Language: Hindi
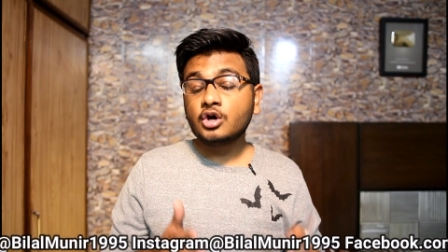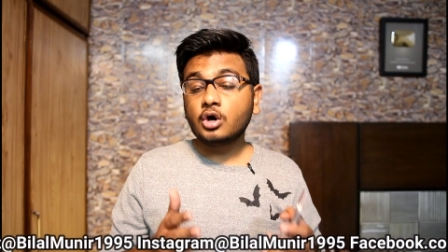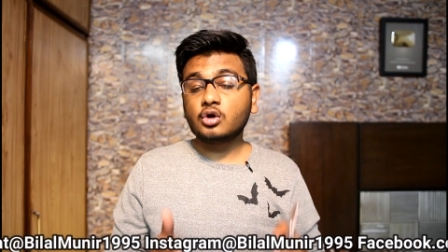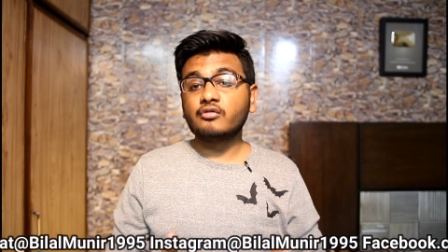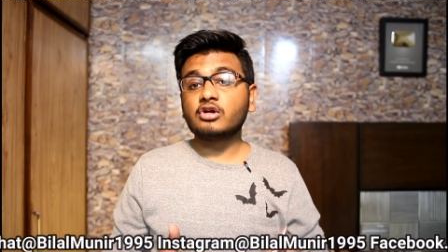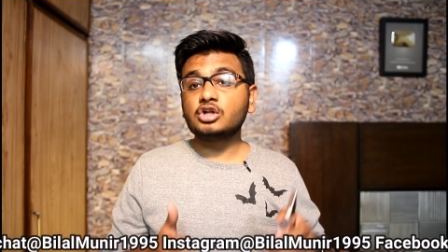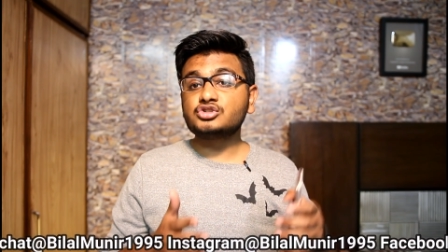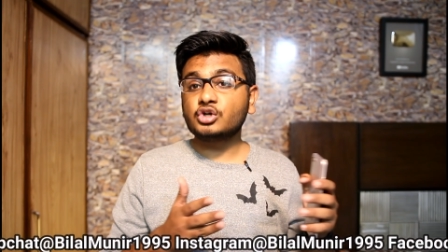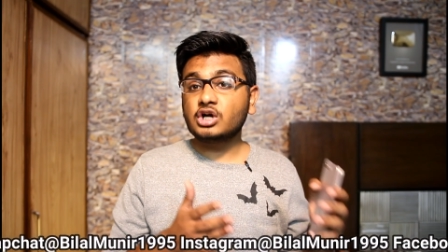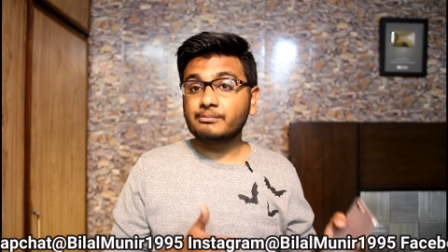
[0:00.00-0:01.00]
और ओवरऑल
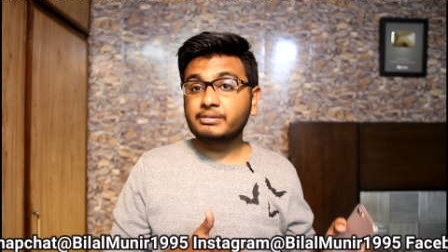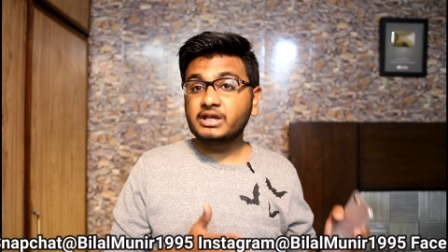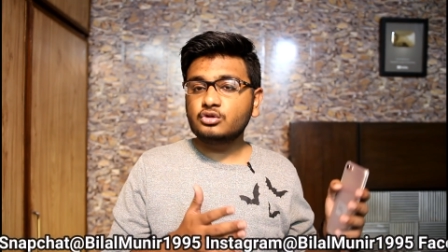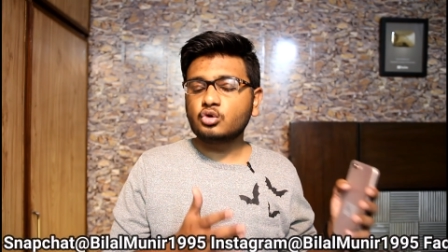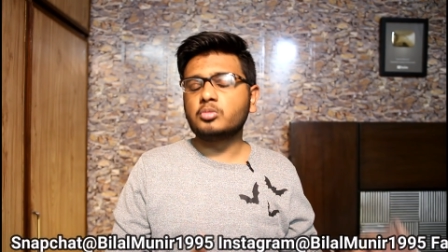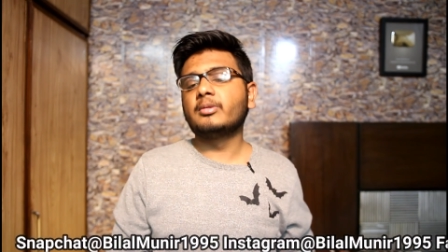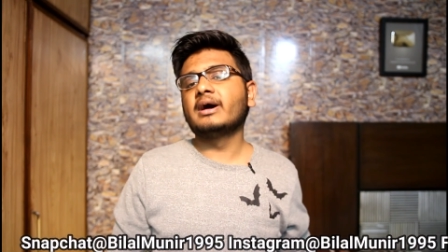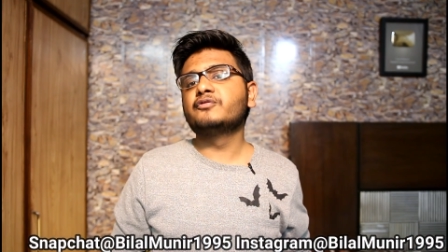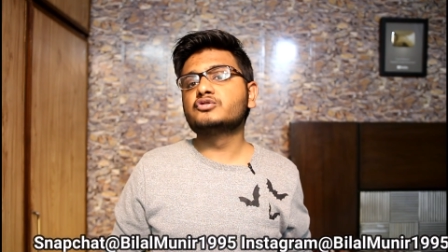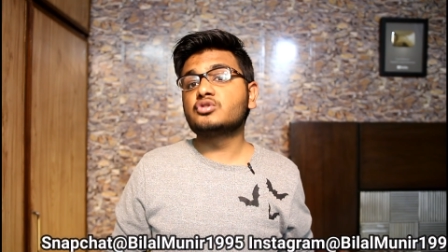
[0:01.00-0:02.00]
जो कंपनी इन दोनों मोबाइल
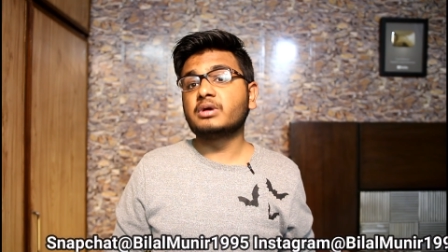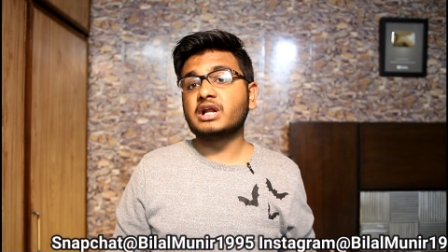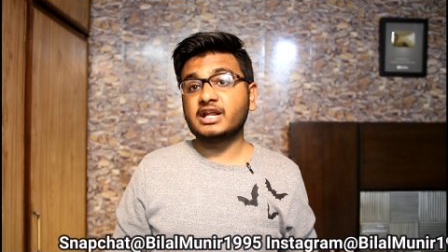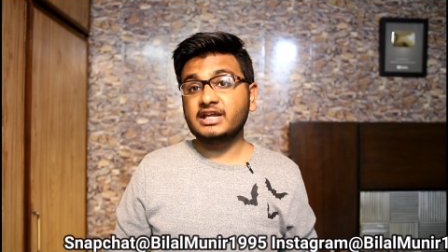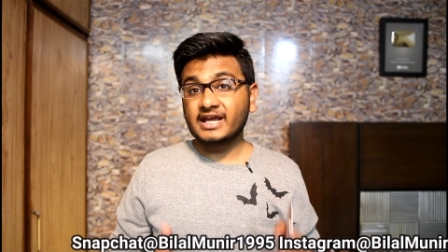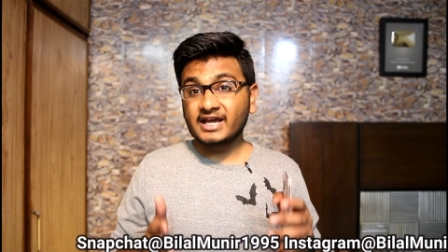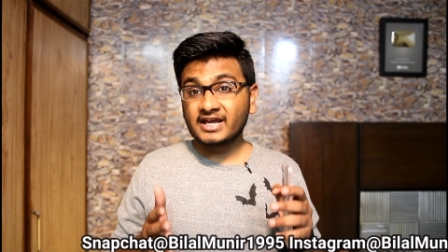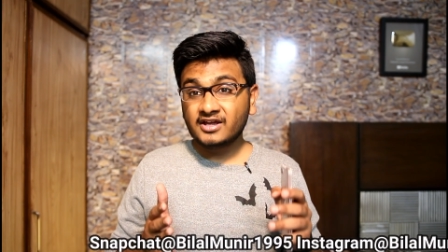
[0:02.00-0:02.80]
फोन को बना रही है